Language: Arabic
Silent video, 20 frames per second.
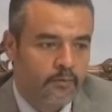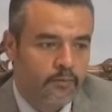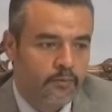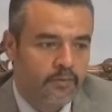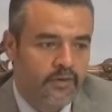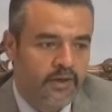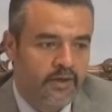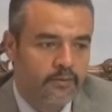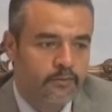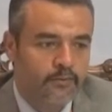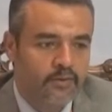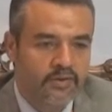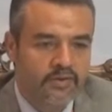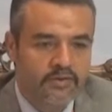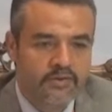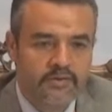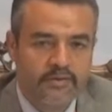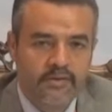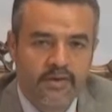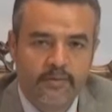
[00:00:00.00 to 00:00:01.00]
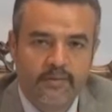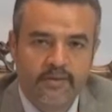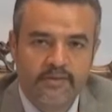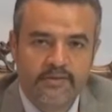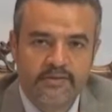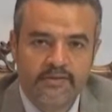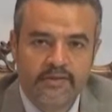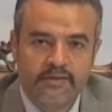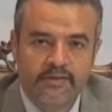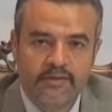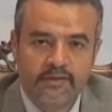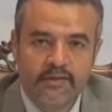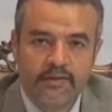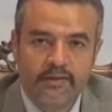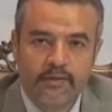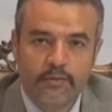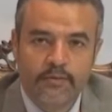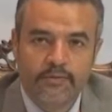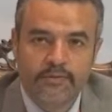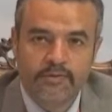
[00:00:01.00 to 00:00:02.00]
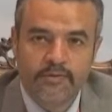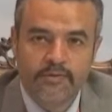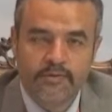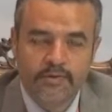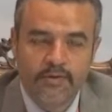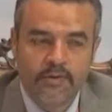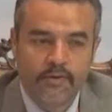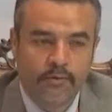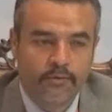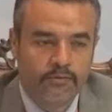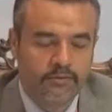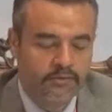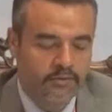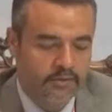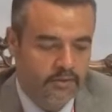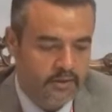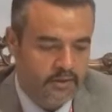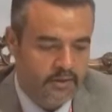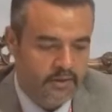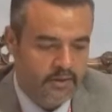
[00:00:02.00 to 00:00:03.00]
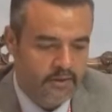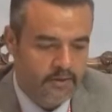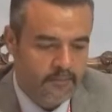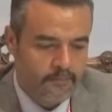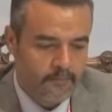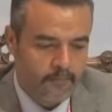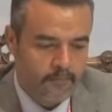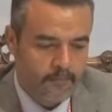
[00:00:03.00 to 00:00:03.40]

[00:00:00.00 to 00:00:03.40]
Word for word: ونائب رئيس جامعة اسكندرية للغدد الغدة الدرقية